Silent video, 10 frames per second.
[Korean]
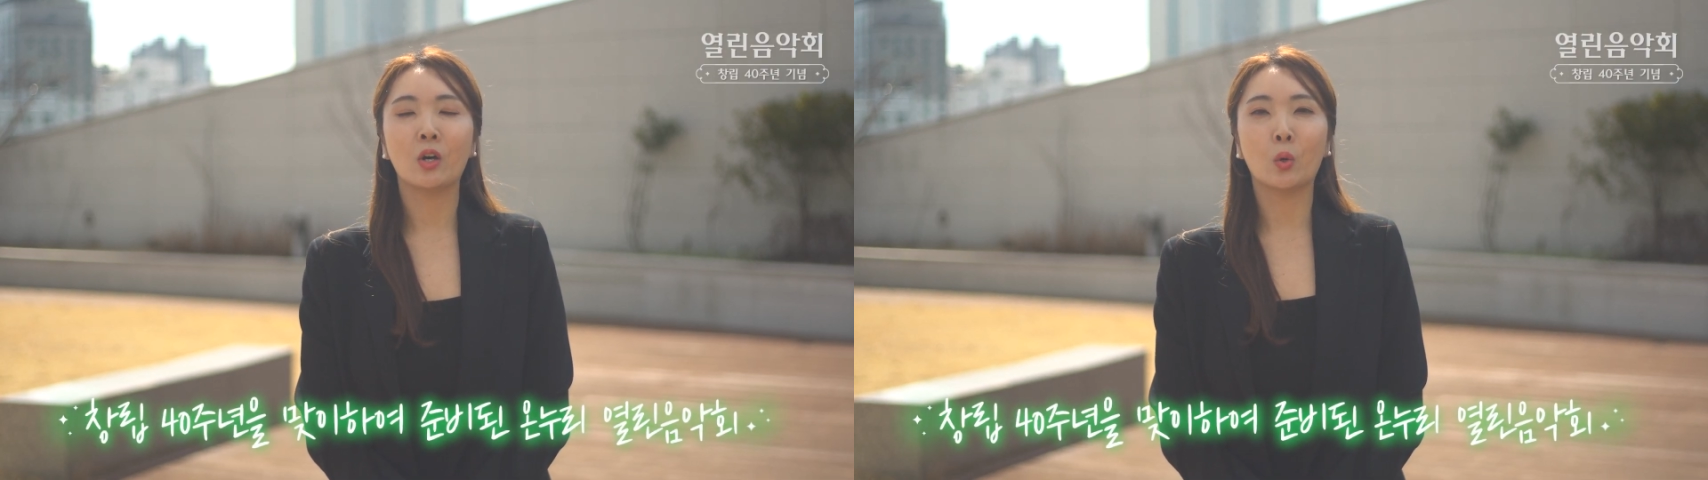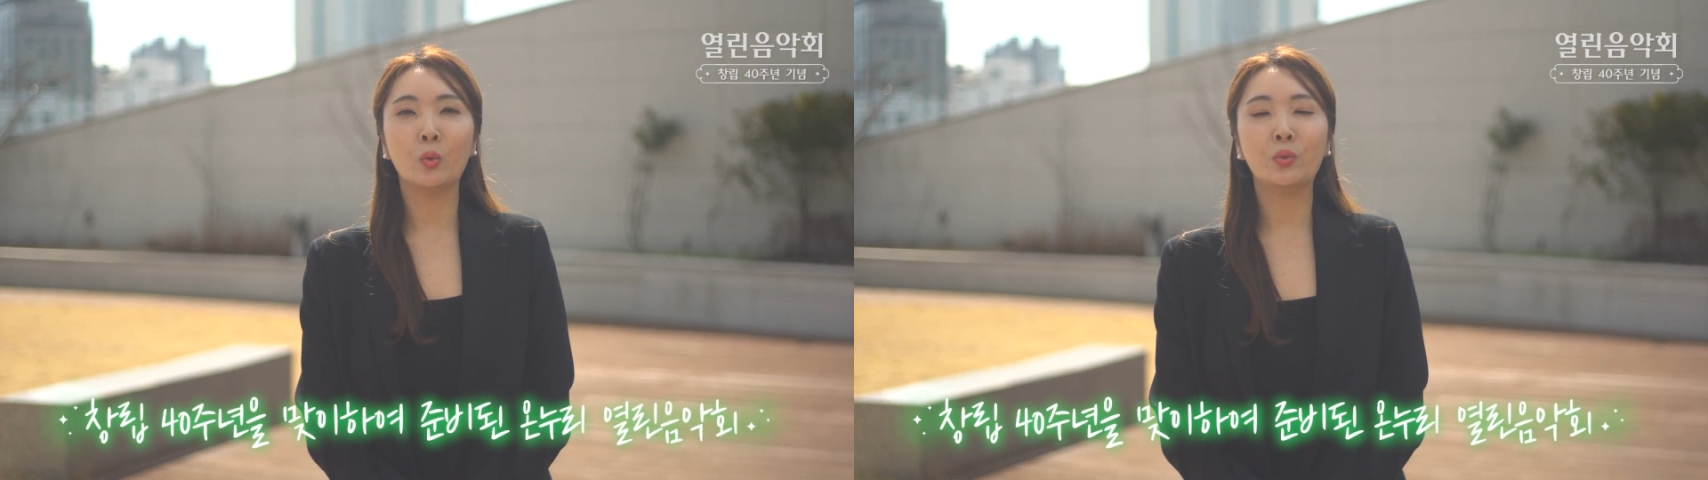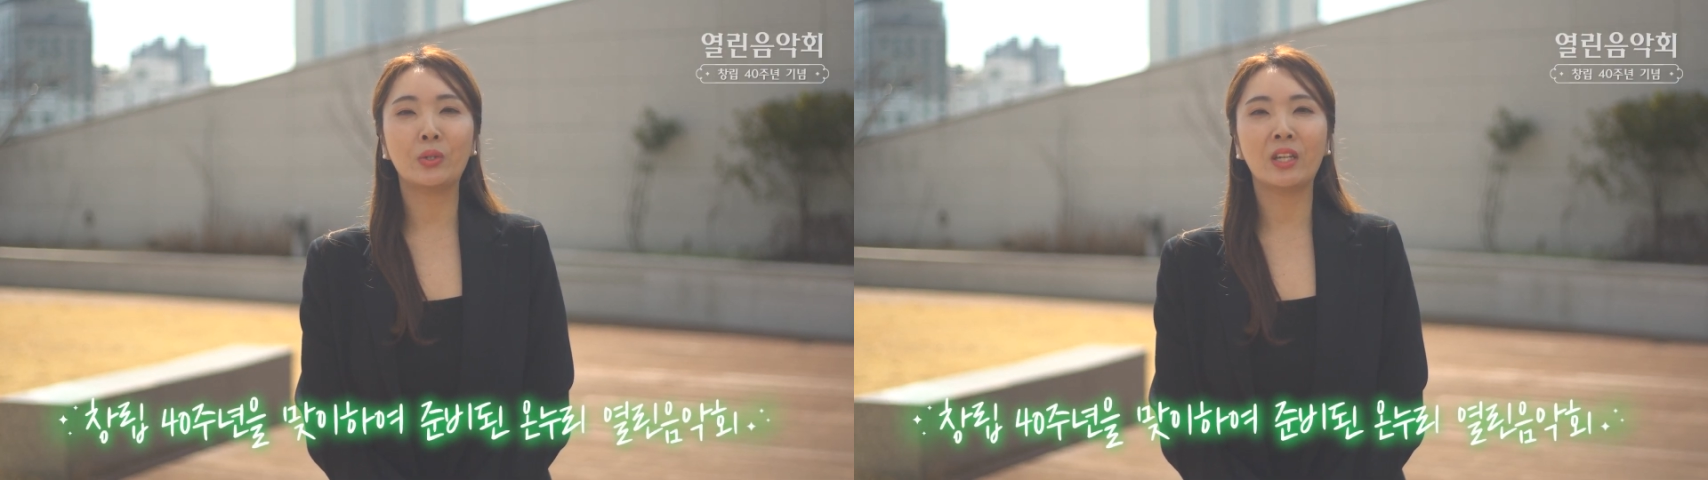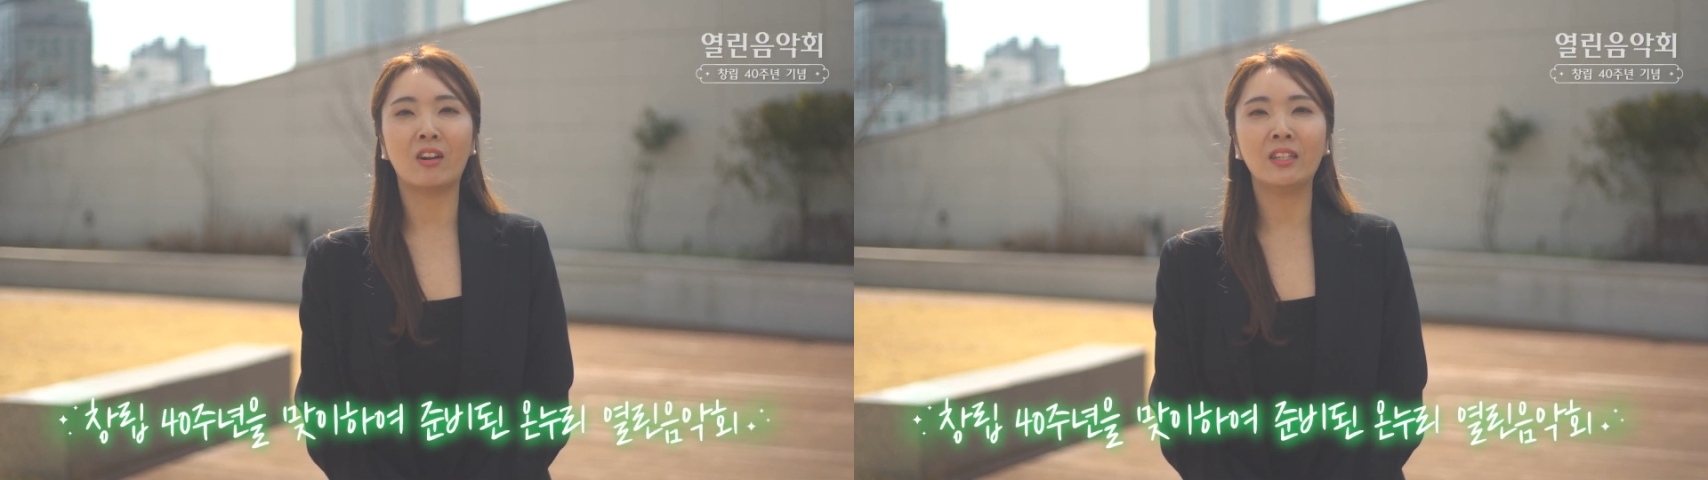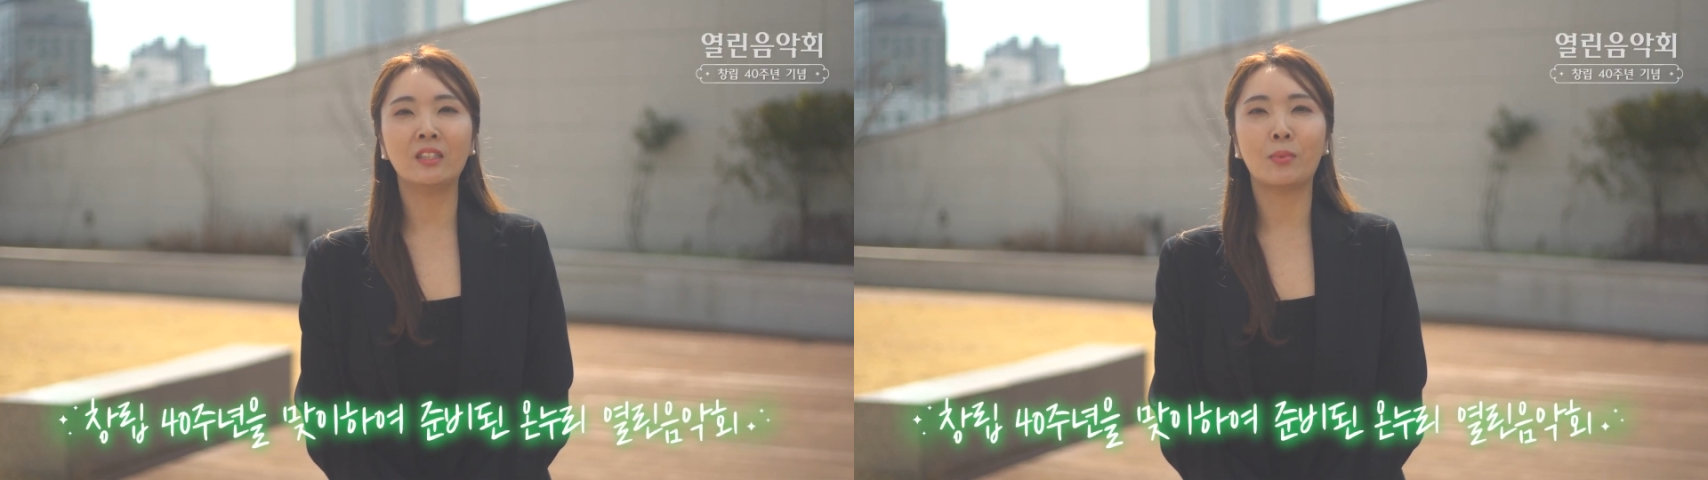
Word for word: 온누리 열린